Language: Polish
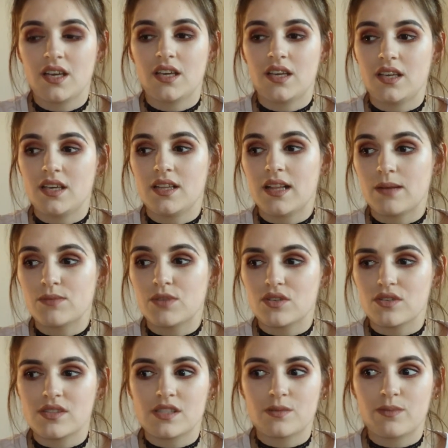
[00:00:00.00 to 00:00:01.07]
I dla mnie
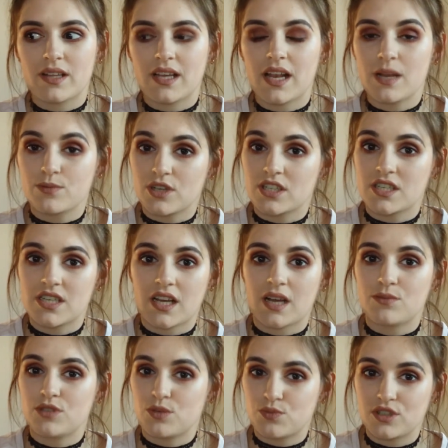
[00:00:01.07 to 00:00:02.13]
to jest chyba najlepsza rzecz, jaka
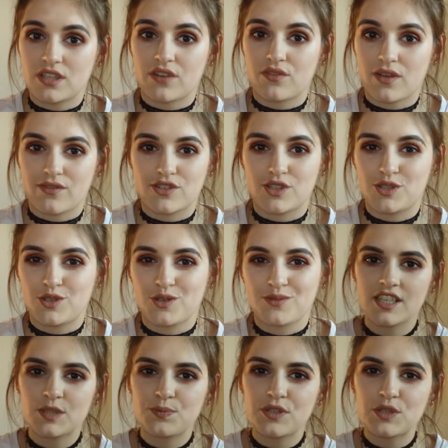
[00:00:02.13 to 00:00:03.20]
mi się przytrafiła w życiu.
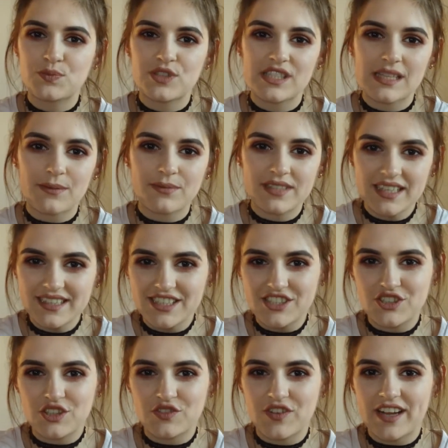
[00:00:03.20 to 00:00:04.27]
Śpisz przy zamkniętej
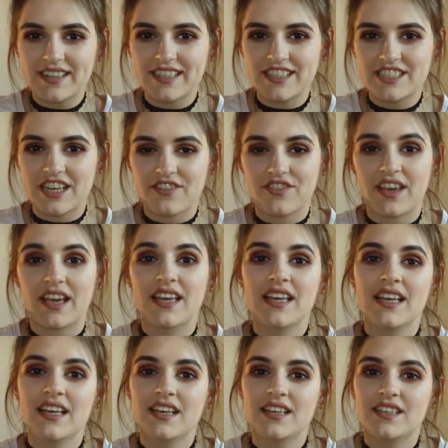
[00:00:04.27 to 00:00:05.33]
czy otwartej szafie?
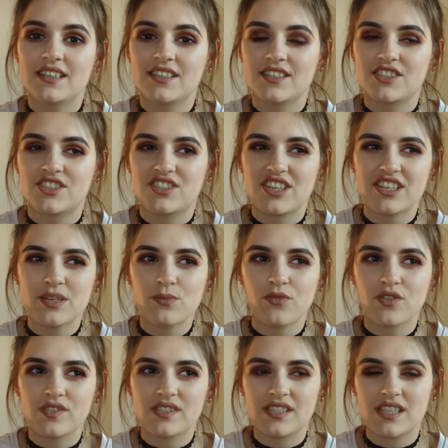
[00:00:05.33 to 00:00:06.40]
Yy, szczerze
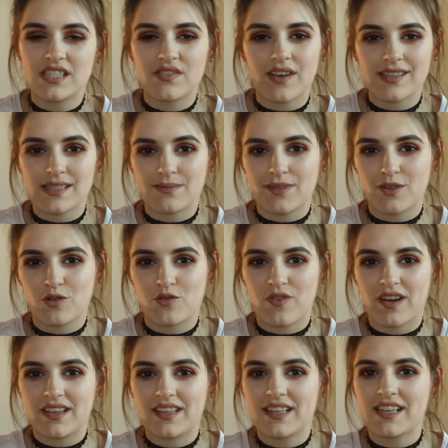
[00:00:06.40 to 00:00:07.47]
mówiąc, nie zwracam na to
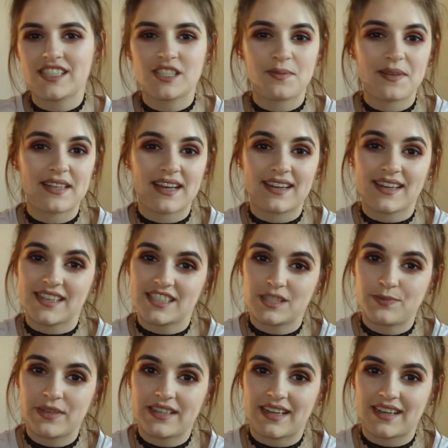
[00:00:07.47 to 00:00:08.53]
uwagi. Raz śpię tak, raz
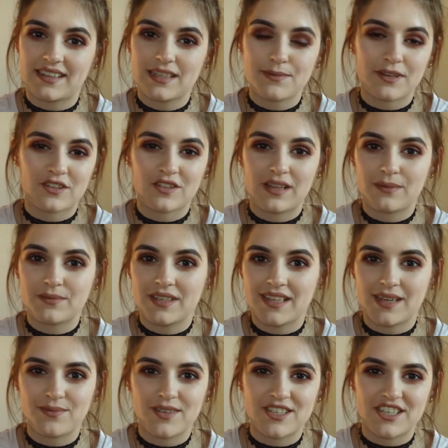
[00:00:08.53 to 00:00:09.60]
śpię tak. Nie ma to dla mnie
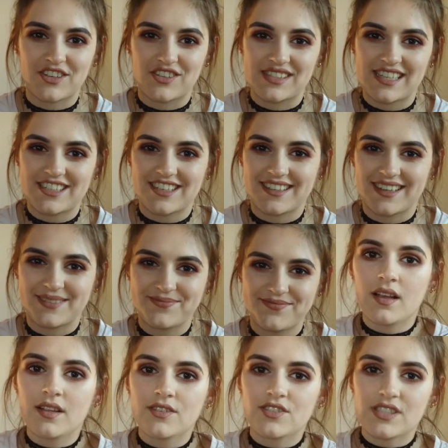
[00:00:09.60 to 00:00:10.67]
najmniejszego znaczenia.
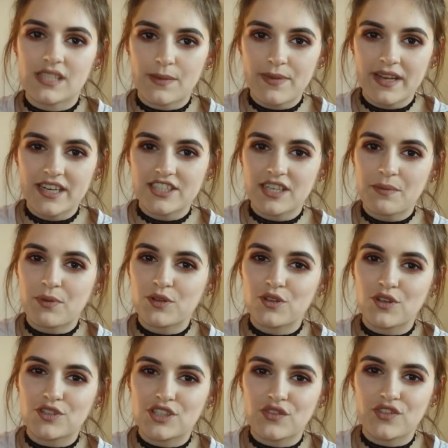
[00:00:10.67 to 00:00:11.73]
Czy zabierasz szampony
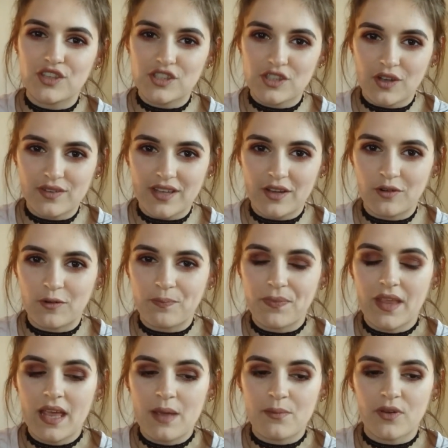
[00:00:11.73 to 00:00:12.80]
i odżywki z hotelu?
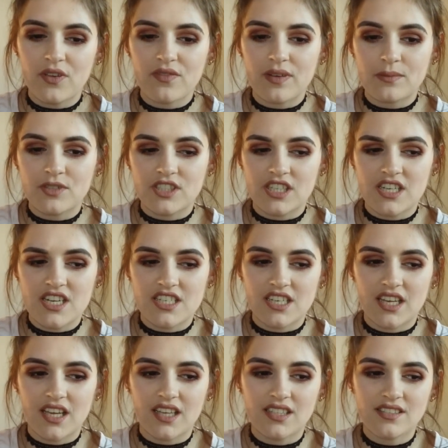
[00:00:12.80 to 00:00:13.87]
Powiem Wam szczerze,
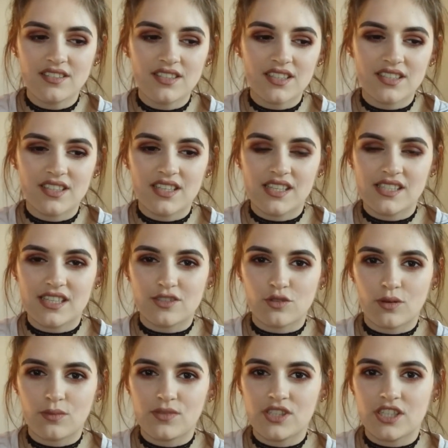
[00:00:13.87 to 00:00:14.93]
że nigdy nie
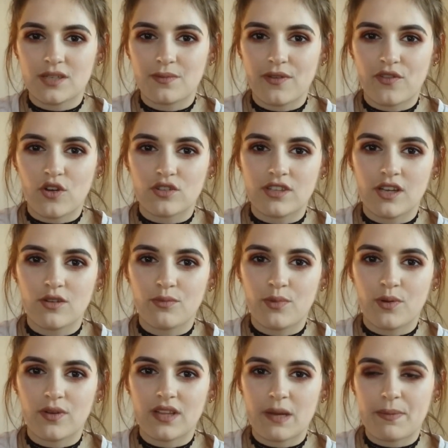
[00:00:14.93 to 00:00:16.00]
zdarzyło mi się, żeby w hotelu
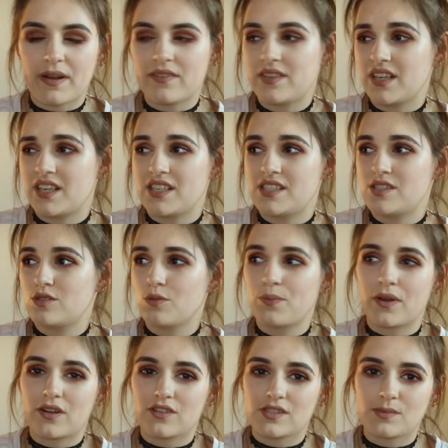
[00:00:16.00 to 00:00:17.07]
były naprawdę jakieś
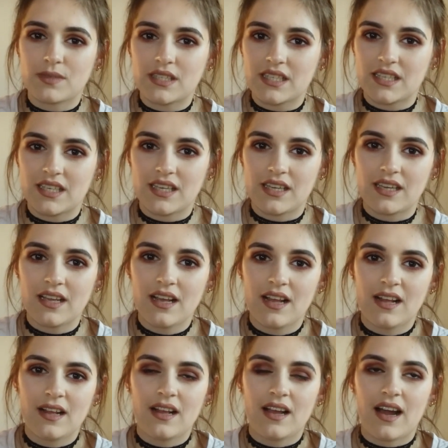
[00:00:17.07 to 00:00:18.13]
super kosmetyki,
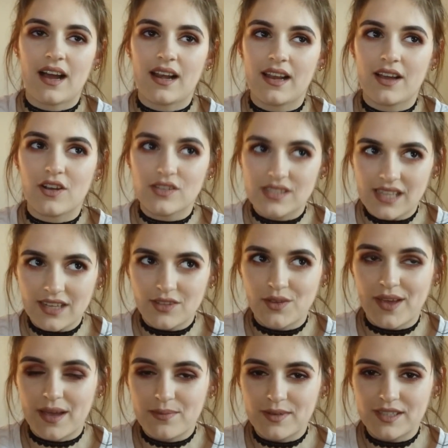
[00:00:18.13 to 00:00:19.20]
ale ostatnio
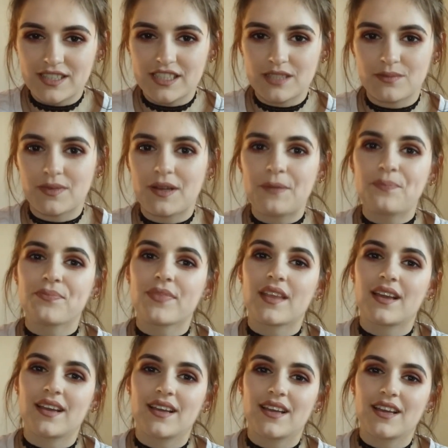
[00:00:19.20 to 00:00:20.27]
jak byliśmy
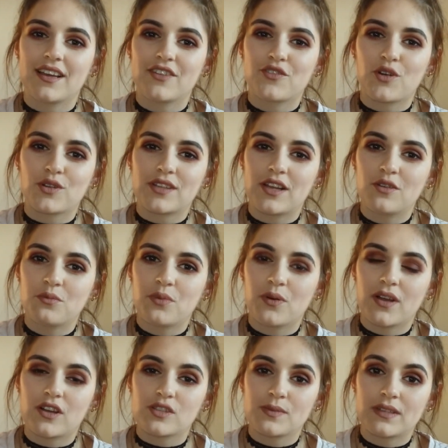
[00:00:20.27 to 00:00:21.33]
e, w hotelu
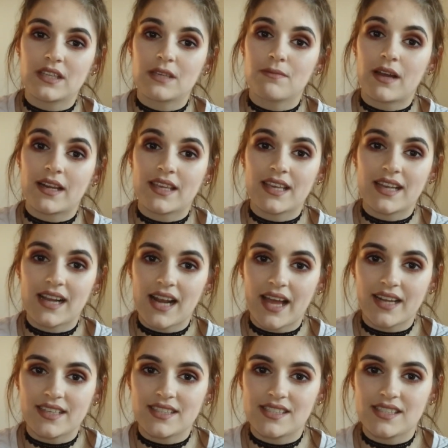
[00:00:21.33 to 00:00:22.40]
były kosmetyki marki
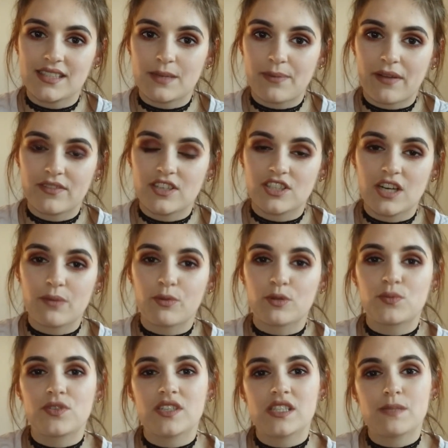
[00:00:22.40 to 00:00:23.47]
Clarins i naprawdę żel pod
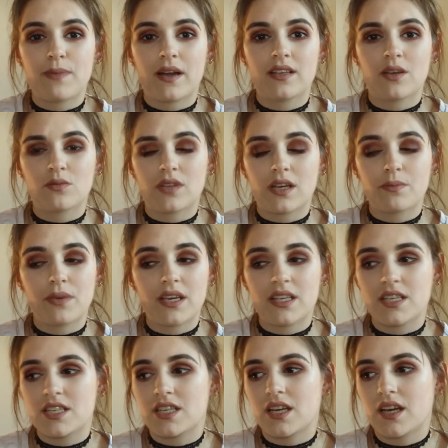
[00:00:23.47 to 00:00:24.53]
prysznic pachniał tak
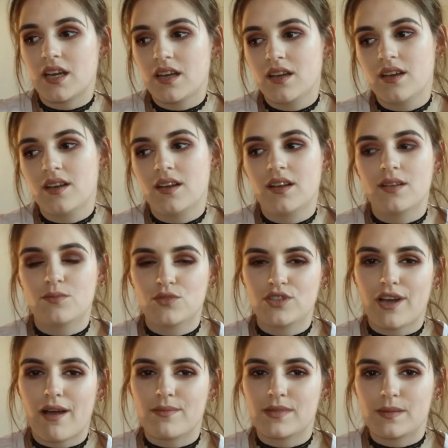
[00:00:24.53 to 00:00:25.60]
pięknie, że
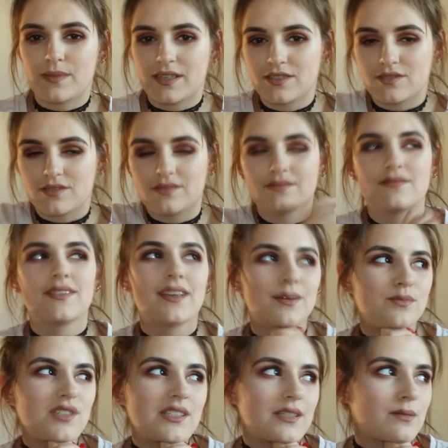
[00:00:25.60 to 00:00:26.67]
musiałam zabrać, no
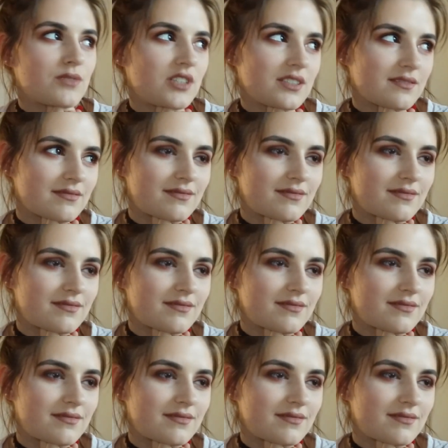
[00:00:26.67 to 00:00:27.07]
przyznam się.